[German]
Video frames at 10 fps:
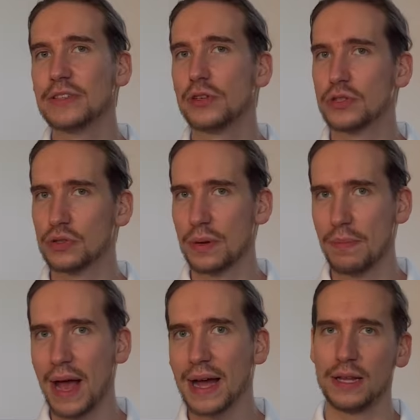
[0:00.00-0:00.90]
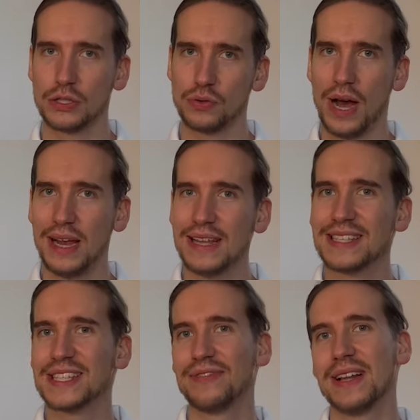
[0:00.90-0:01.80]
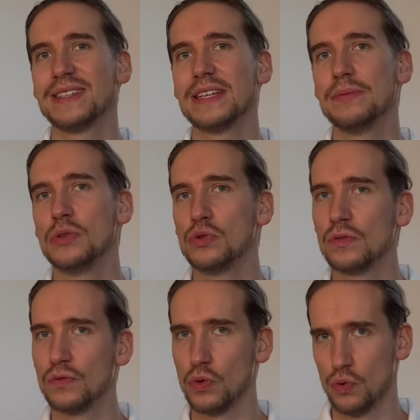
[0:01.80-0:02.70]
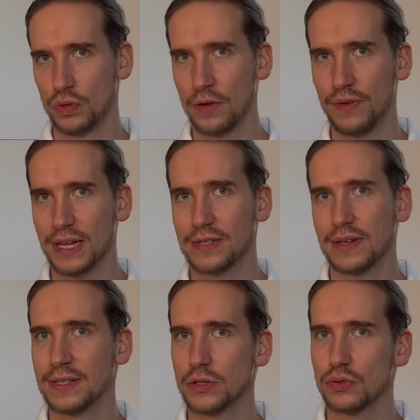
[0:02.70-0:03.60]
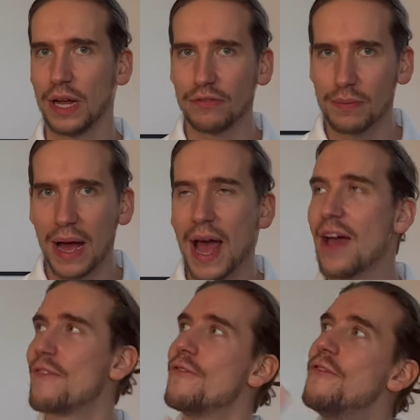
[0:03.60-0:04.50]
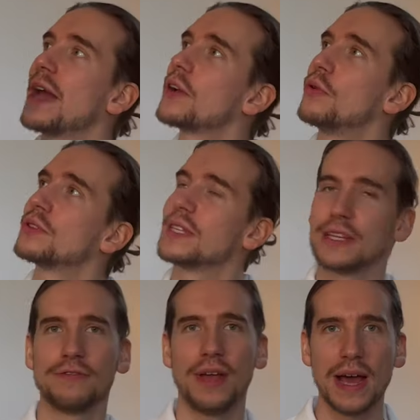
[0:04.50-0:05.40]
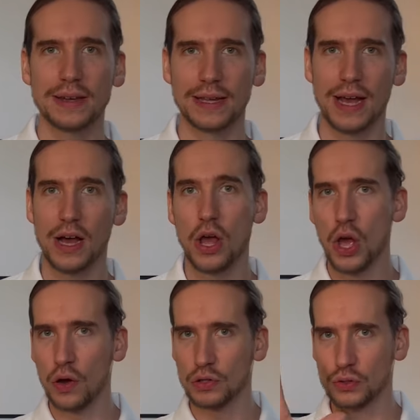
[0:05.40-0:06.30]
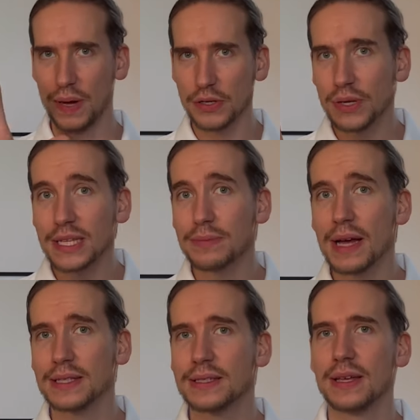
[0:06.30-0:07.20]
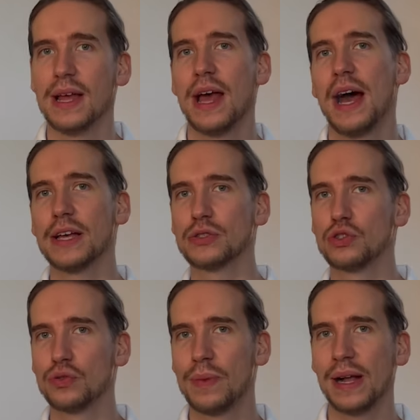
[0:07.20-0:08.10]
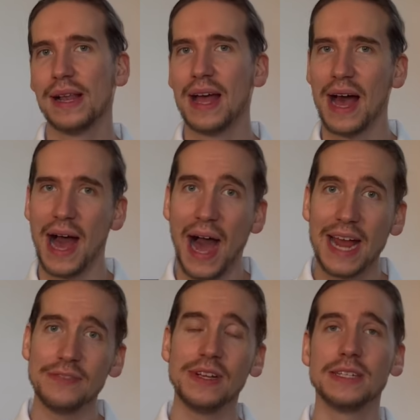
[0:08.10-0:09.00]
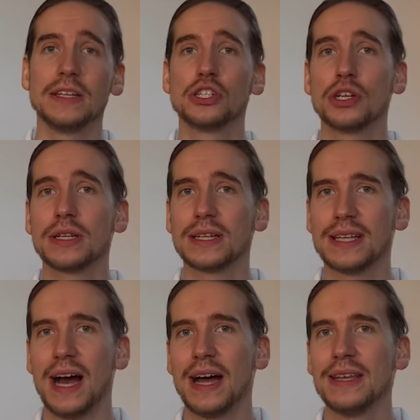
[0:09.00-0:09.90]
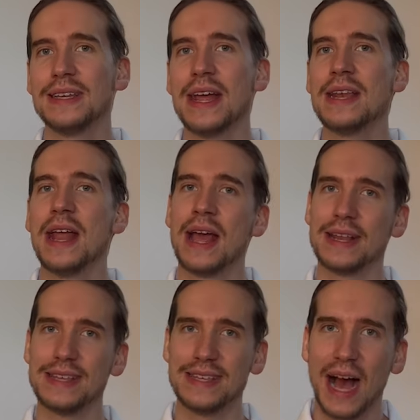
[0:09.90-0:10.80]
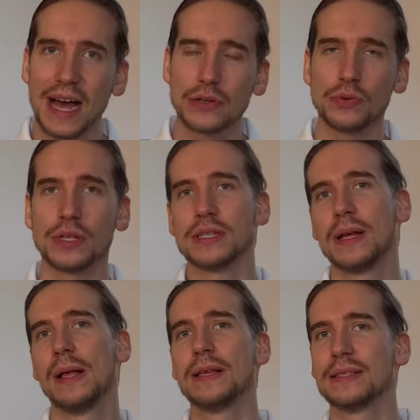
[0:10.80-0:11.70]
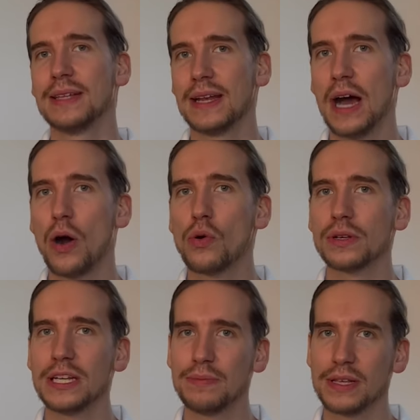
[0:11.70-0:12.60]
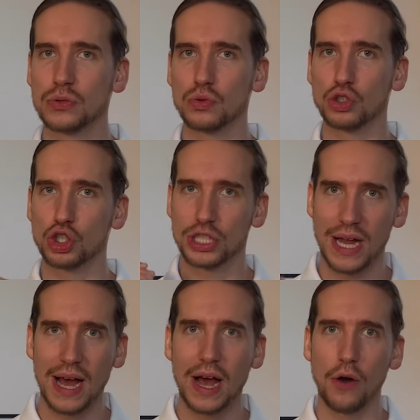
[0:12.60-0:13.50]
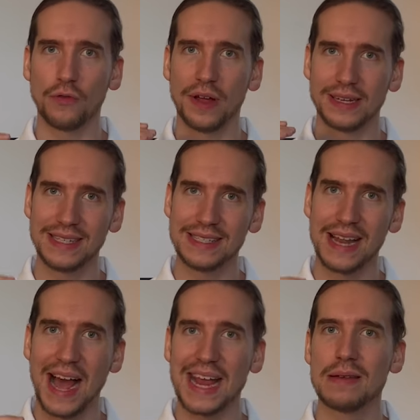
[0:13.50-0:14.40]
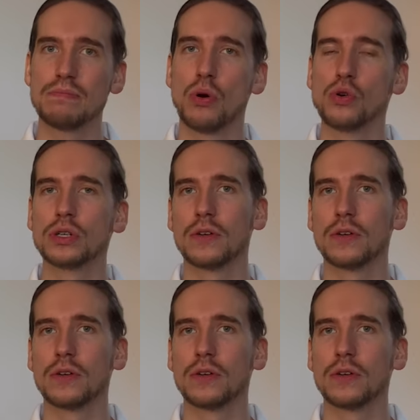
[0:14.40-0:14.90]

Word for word: solltest du dir merken, dass du alle 20 Minuten für ungefähr 20 Sekunden einfach mal wegguckst in die Ferne, ja? Und sobald du das machst, hast du schon mal einen wichtigen Schritt getan, denn dadurch sind deine Augen nicht mehr so starr auf diesen einen Punkt